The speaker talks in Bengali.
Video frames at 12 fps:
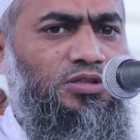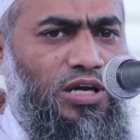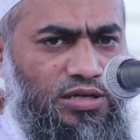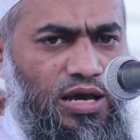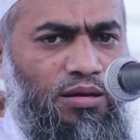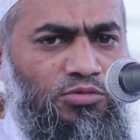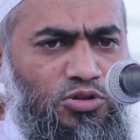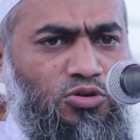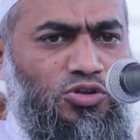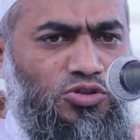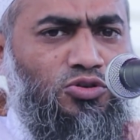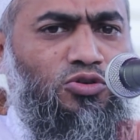যাক আমি তো
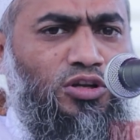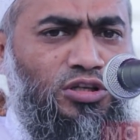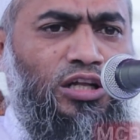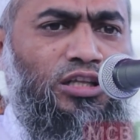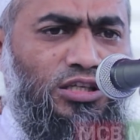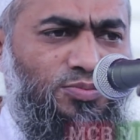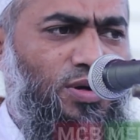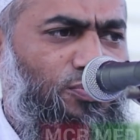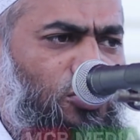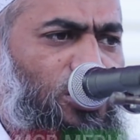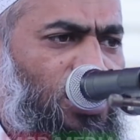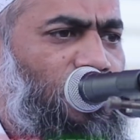কষ্ট করে সাতাইশ বার
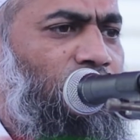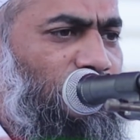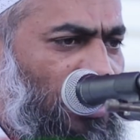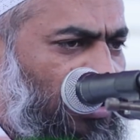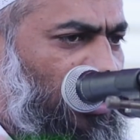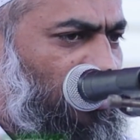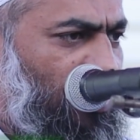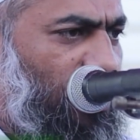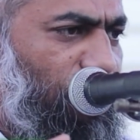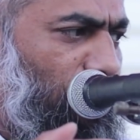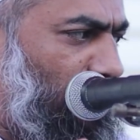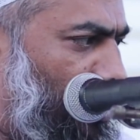পড়ে সাতাইশ
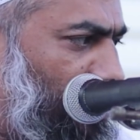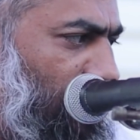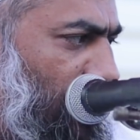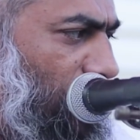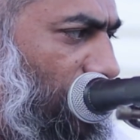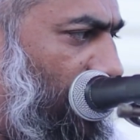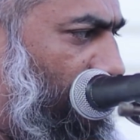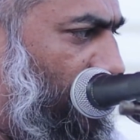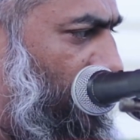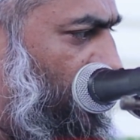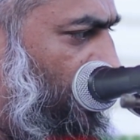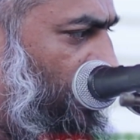বারের ফজিলত নিয়ে নিলাম
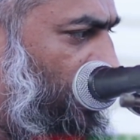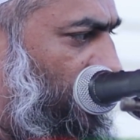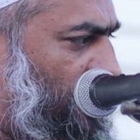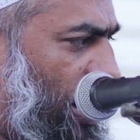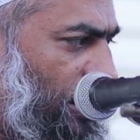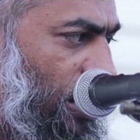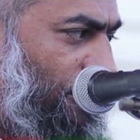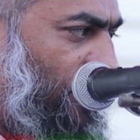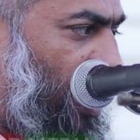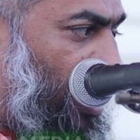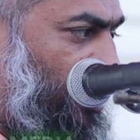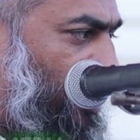ইজ
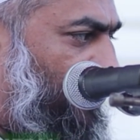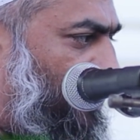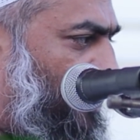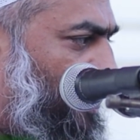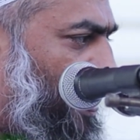হাতাফা হাতেফ